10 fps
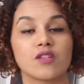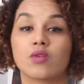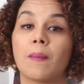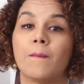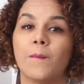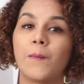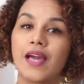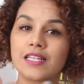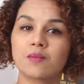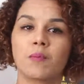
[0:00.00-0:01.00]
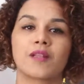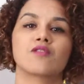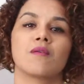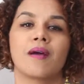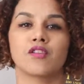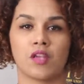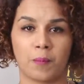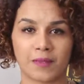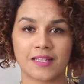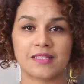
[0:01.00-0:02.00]
Isso é péssimo para sua imagem e
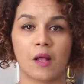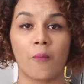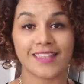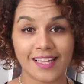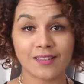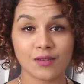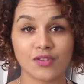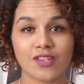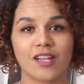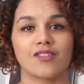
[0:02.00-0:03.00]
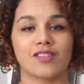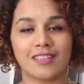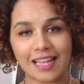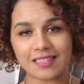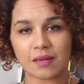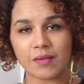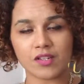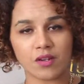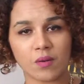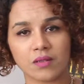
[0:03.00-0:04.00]
reputação, tanto diante dessa
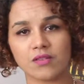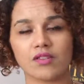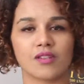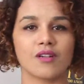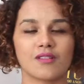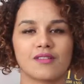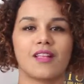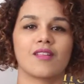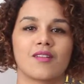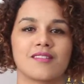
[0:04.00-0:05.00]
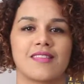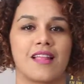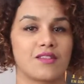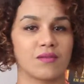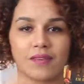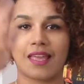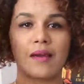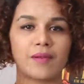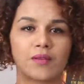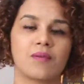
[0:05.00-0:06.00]
mídia quanto de todos os leitores dela. Isso
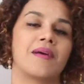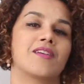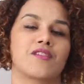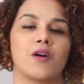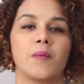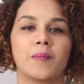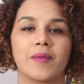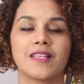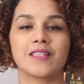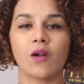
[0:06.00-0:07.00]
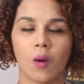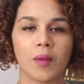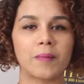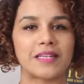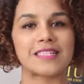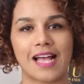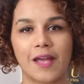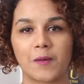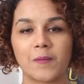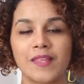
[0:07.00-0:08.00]
quebra a tua imagem como empresa e como
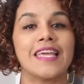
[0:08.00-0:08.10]
empresário.